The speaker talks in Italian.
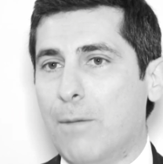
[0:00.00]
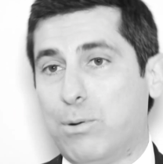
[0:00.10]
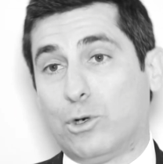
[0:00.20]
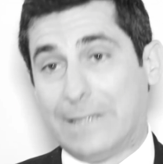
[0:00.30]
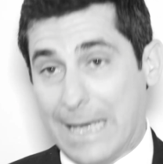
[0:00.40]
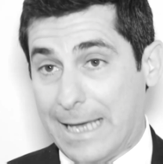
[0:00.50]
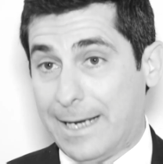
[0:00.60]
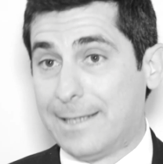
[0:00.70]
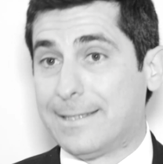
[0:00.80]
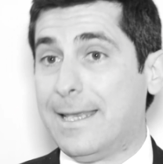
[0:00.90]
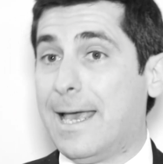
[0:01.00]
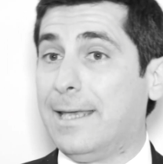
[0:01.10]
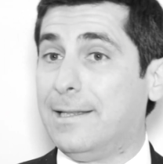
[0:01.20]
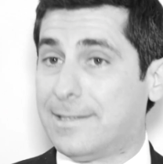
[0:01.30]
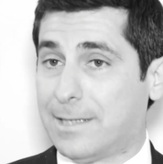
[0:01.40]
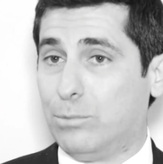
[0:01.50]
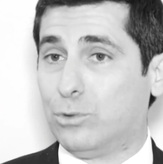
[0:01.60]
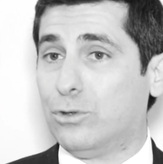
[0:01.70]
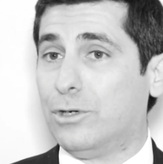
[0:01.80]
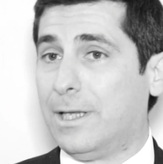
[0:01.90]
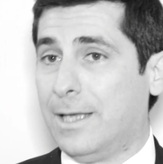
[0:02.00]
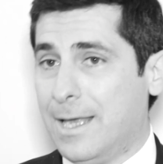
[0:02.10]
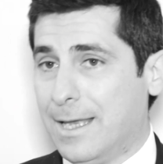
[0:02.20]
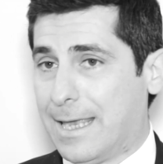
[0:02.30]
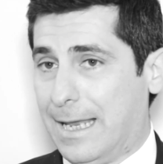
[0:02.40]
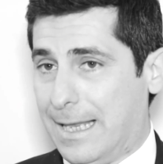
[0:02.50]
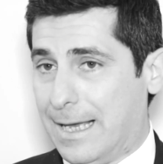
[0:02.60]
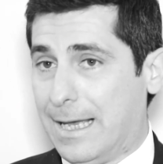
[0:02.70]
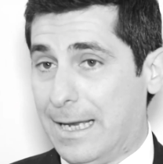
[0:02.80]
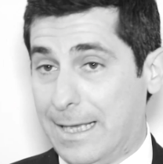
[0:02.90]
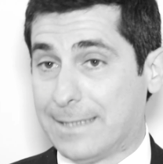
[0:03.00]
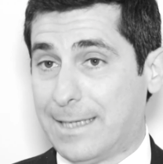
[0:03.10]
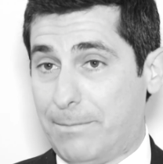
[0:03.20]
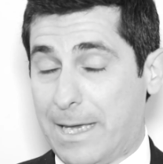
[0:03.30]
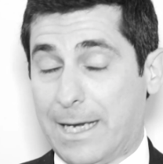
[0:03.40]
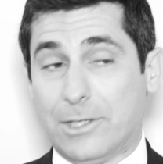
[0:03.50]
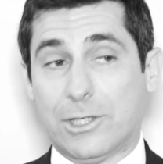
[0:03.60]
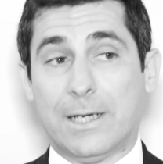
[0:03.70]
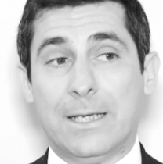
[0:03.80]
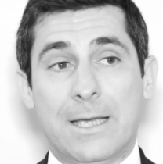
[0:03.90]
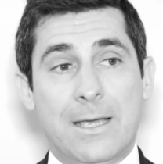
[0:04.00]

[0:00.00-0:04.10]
portare sia ai distributori che agli asset manager.